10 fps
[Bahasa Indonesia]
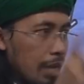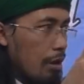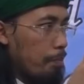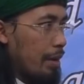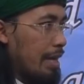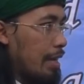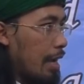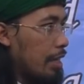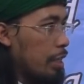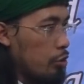jawab
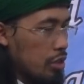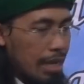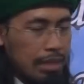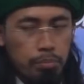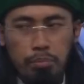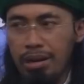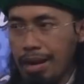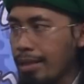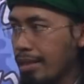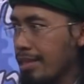pernikahan itu sangat
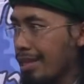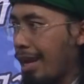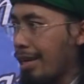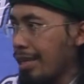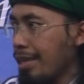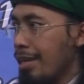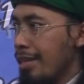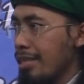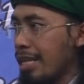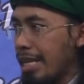berat sekali
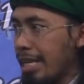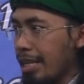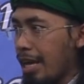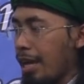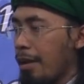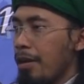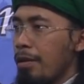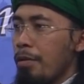sehingga